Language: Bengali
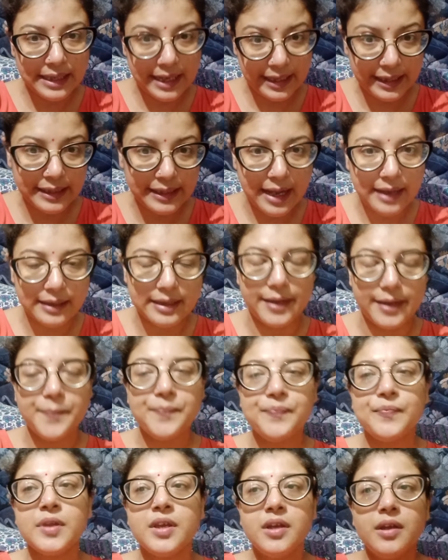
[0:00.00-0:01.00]
দেখে থাকি
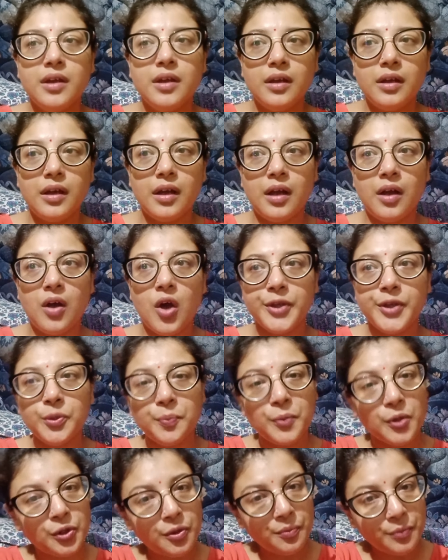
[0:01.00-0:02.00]
হয়তো
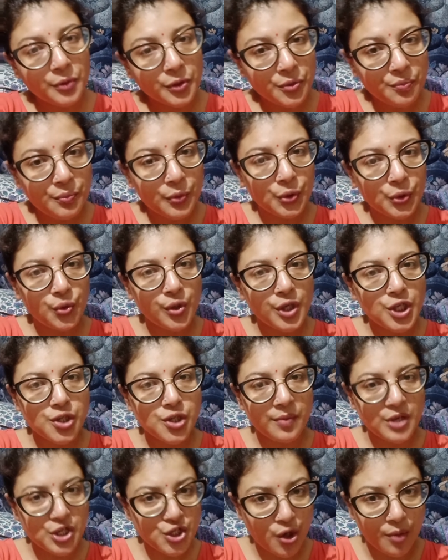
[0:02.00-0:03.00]
প্রথম প্রথম বন্ধু
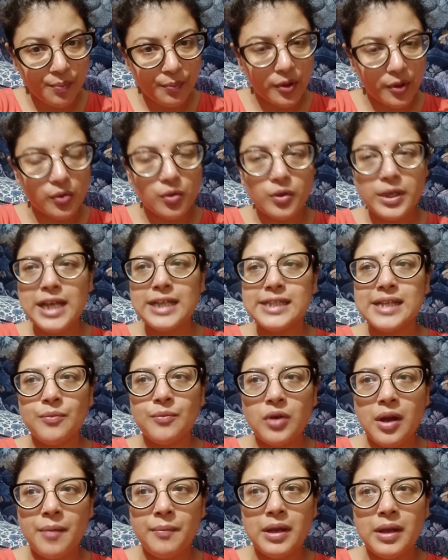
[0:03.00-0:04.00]
হিসেবে সম্পর্ক ঠিক
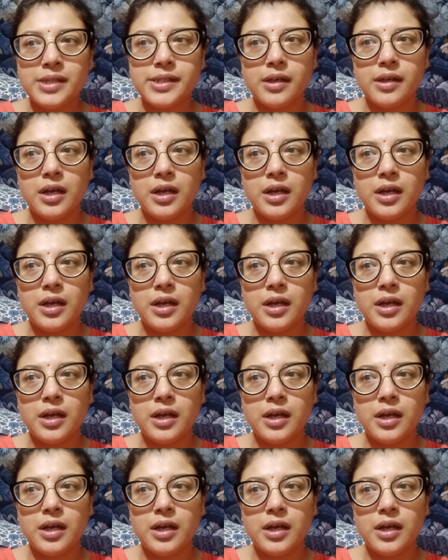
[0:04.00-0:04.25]
যেমন আমরা